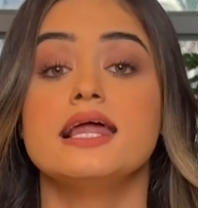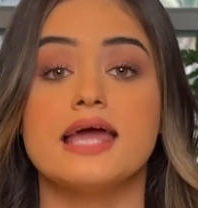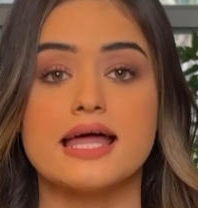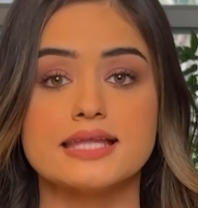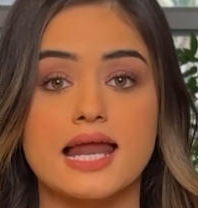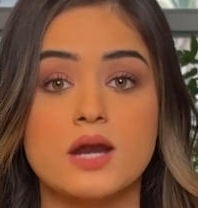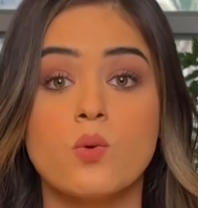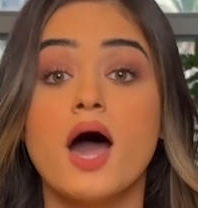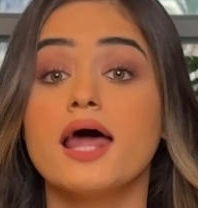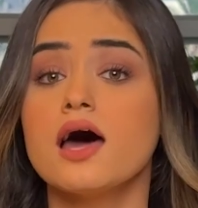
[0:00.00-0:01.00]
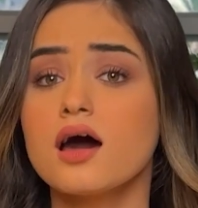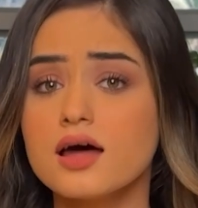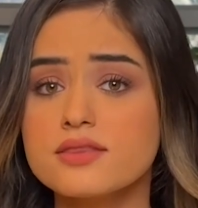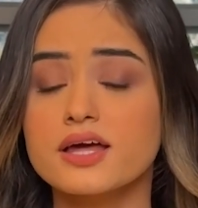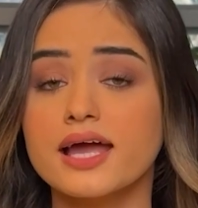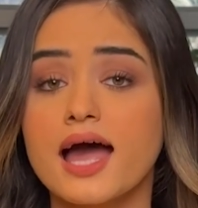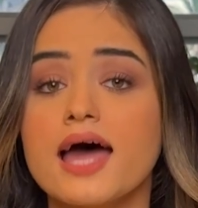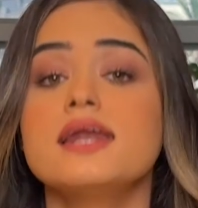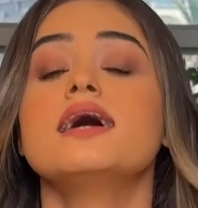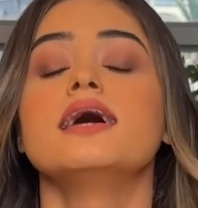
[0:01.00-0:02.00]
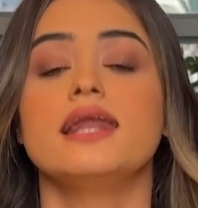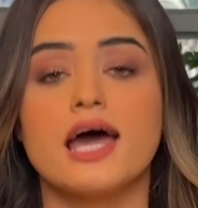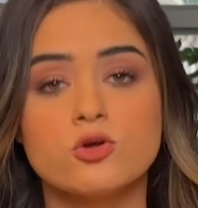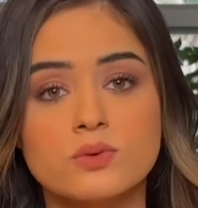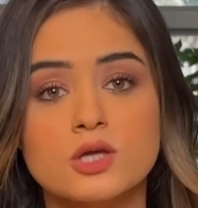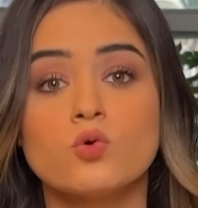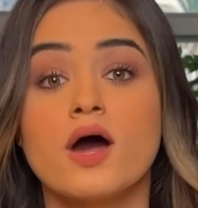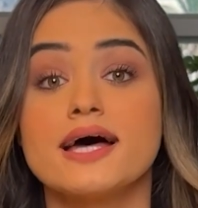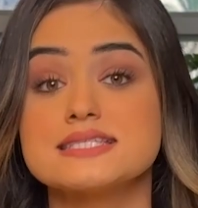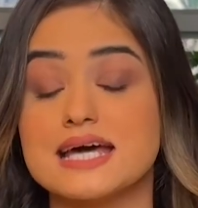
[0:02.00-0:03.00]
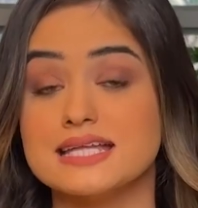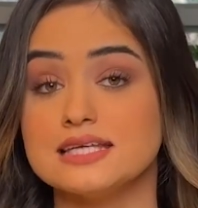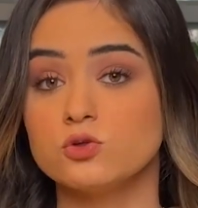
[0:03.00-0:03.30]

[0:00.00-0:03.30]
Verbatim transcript: لأن الأنواع الأقل ذكاء لا يمكنها تحديد